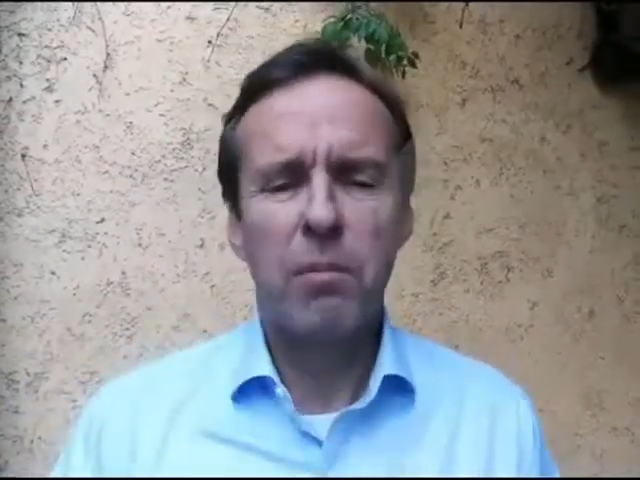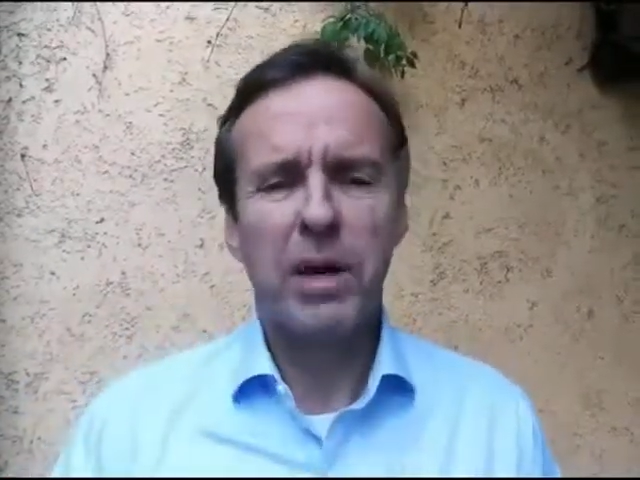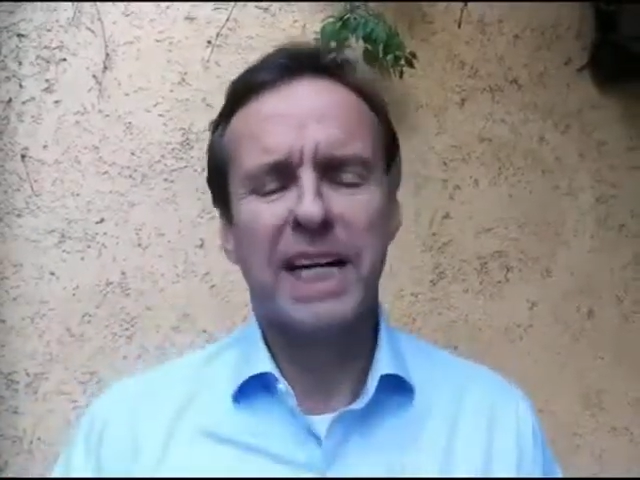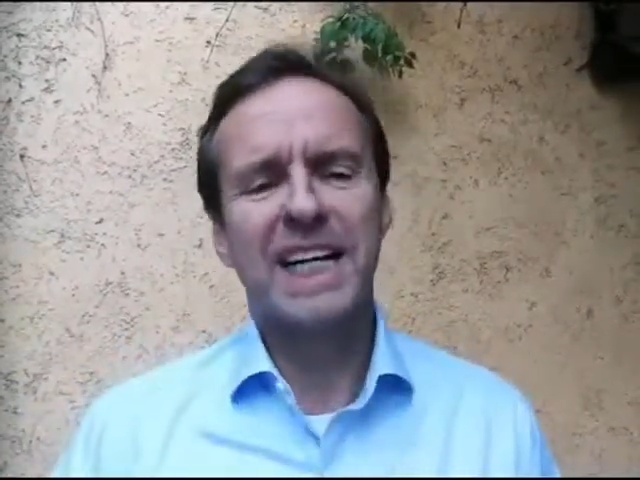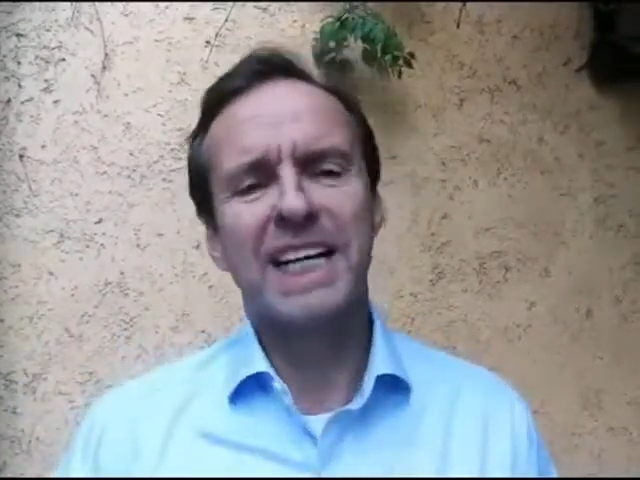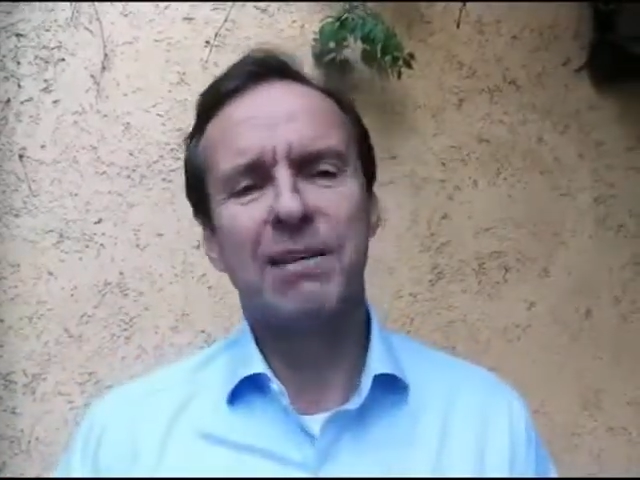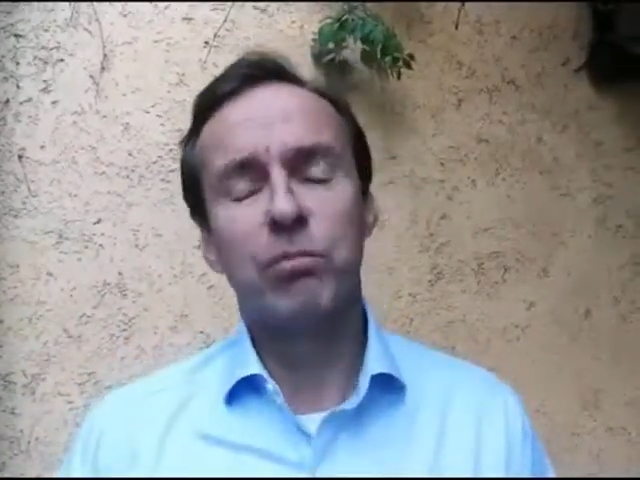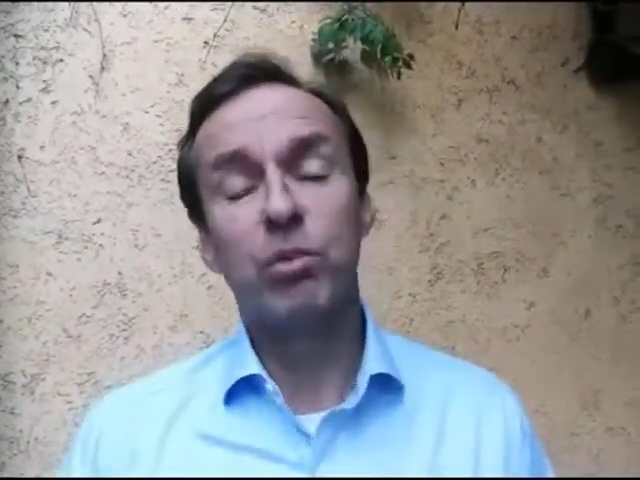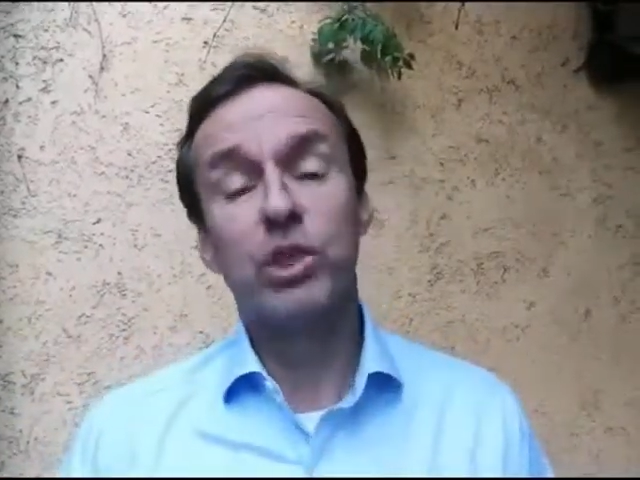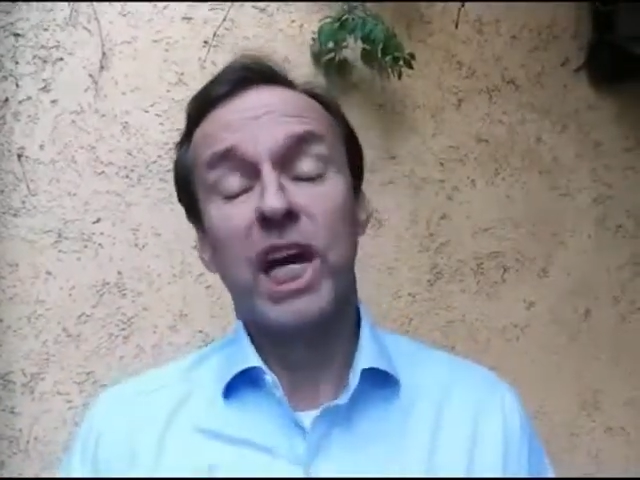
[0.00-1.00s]
para que
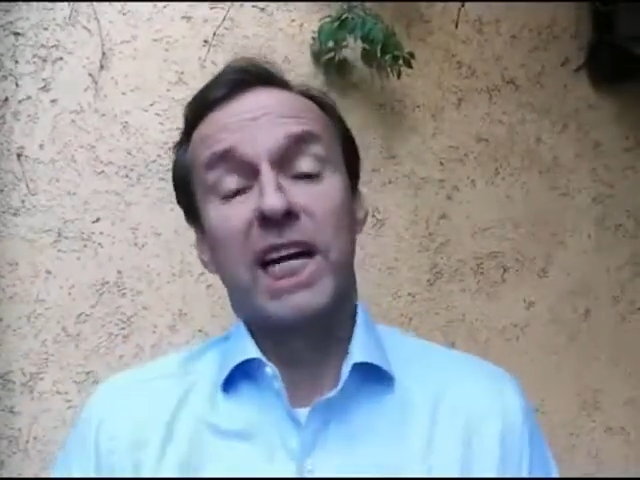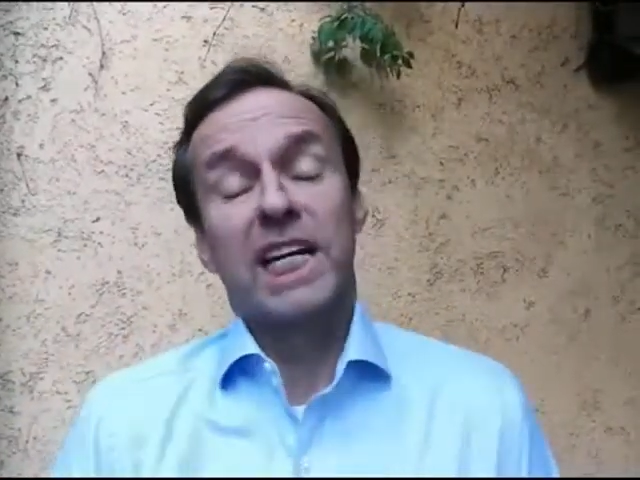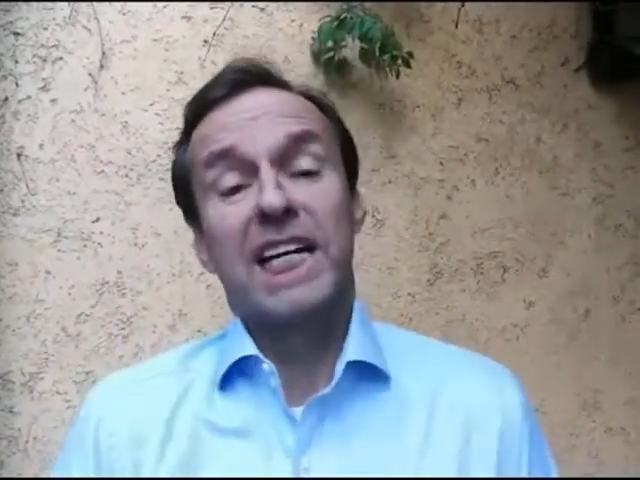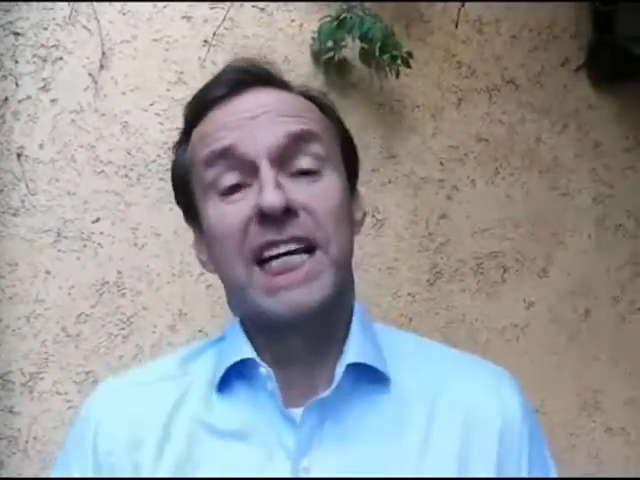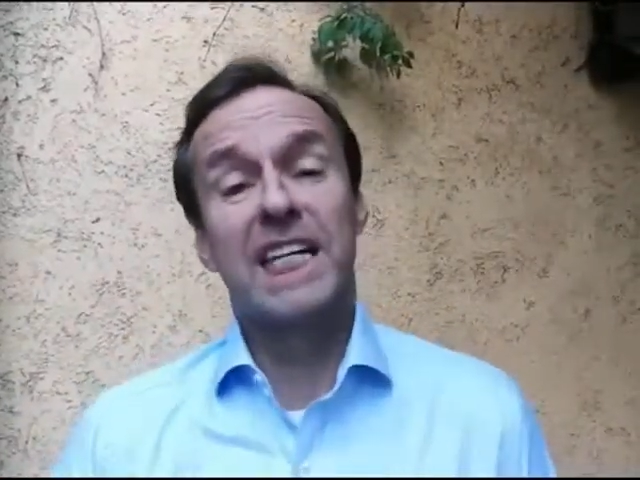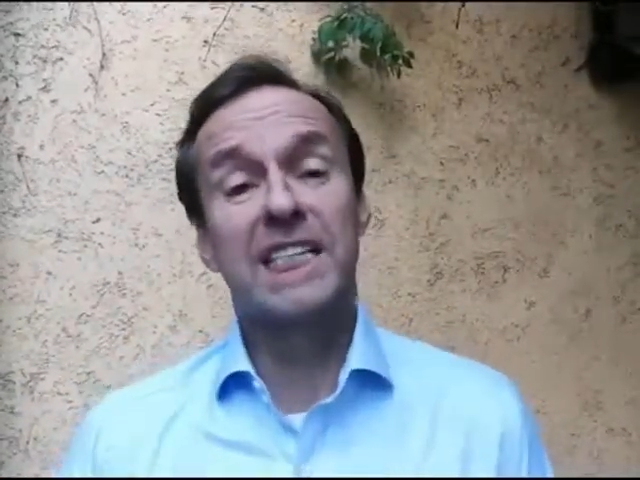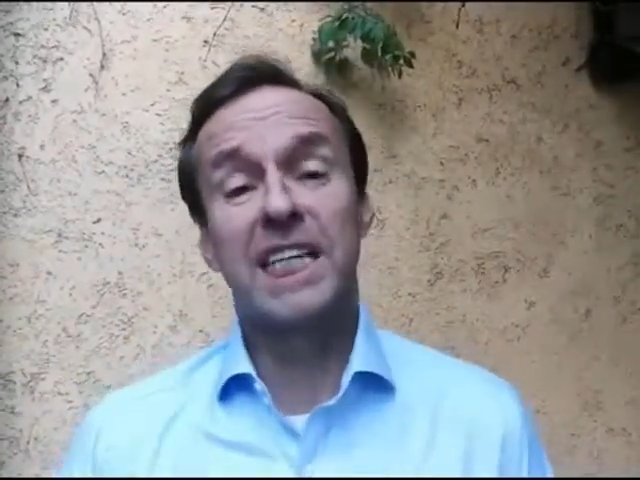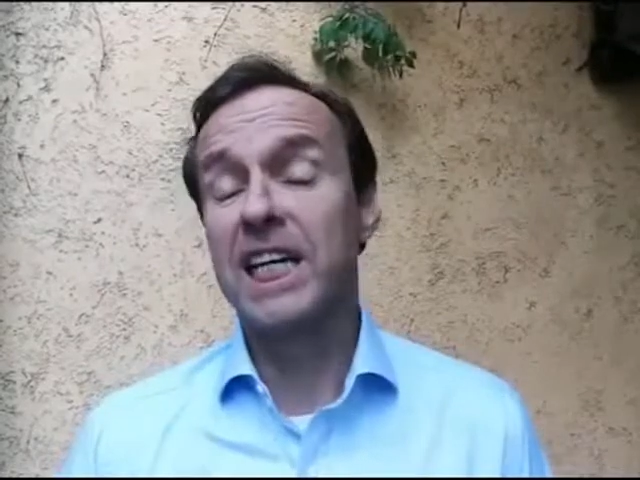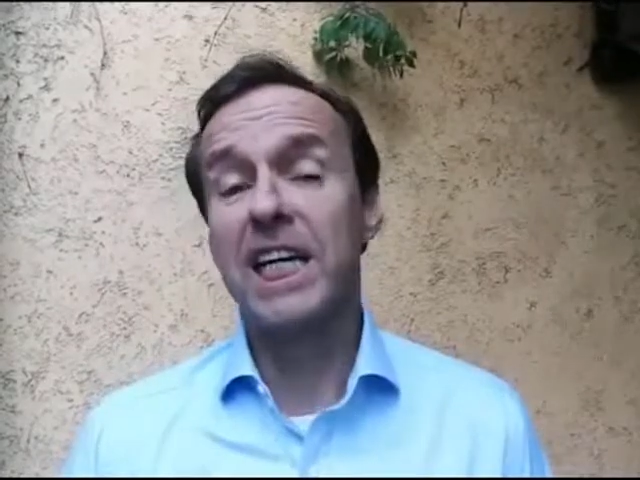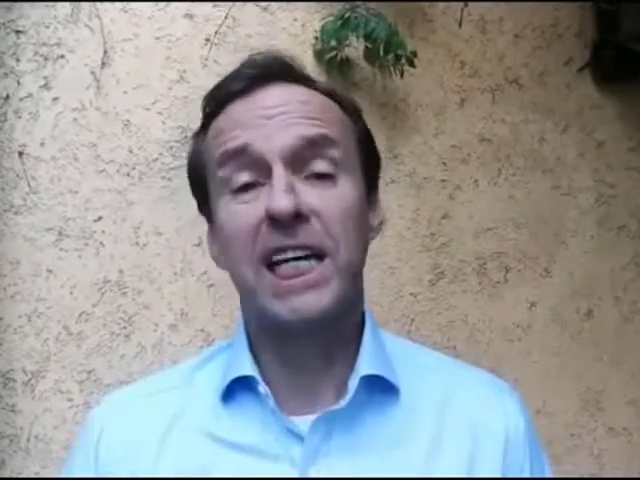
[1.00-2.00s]
buscar
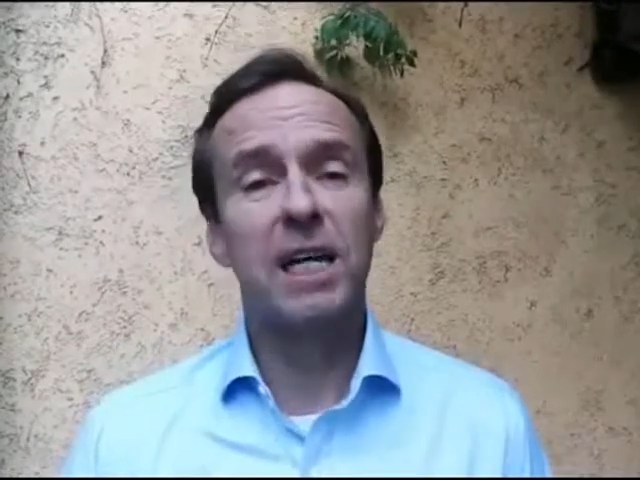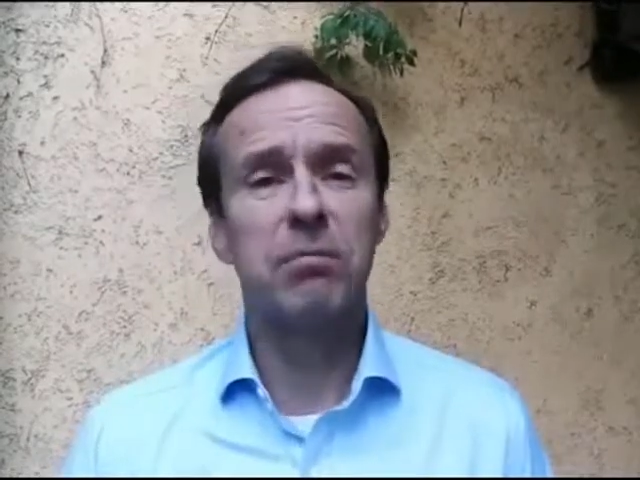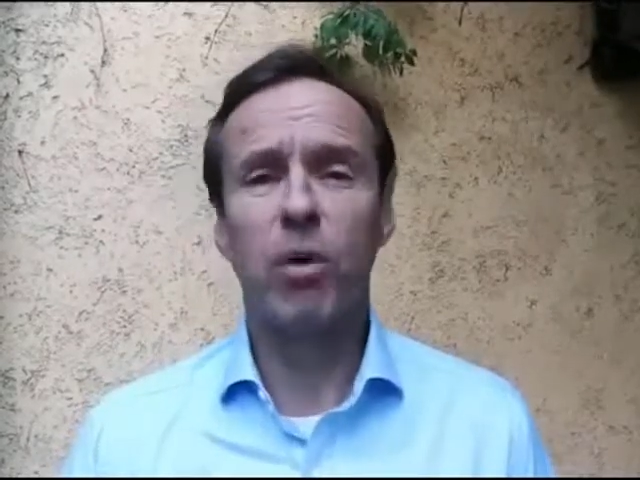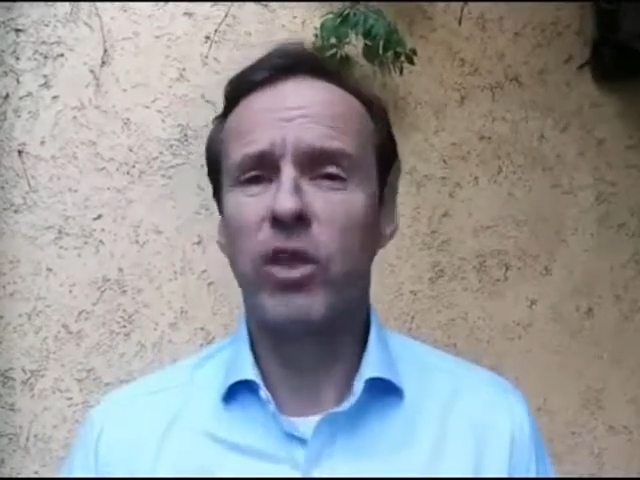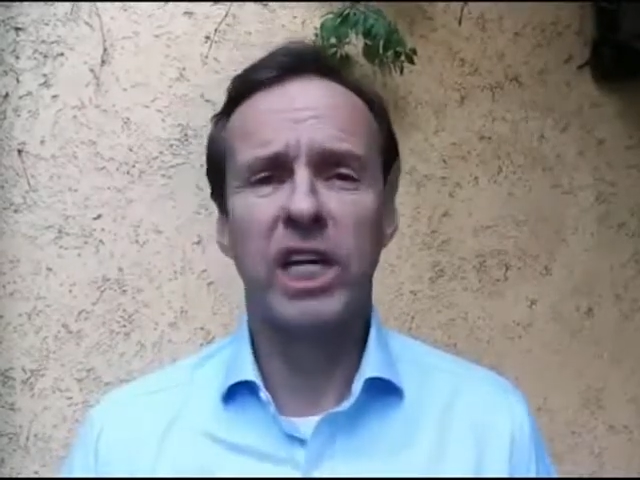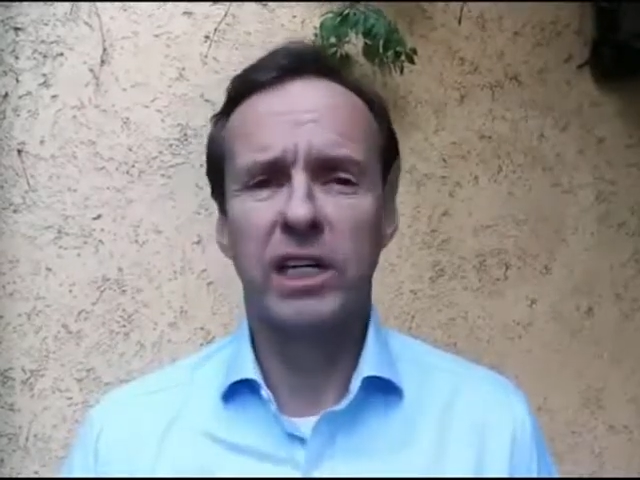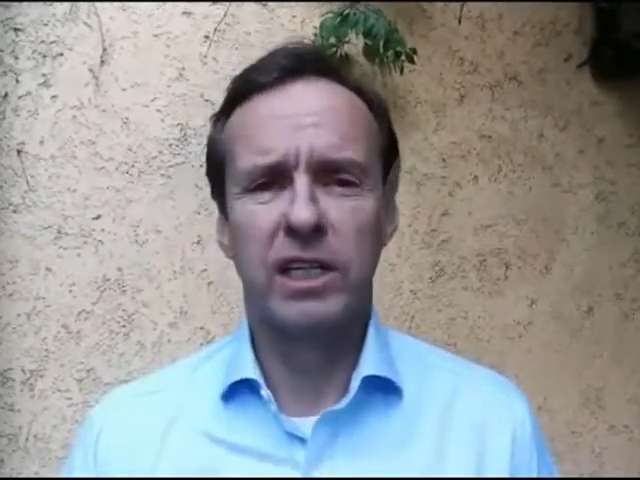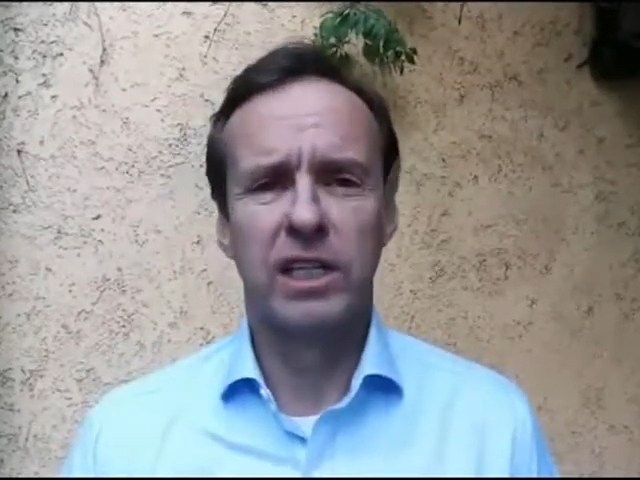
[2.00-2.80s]
quedarse en el poder.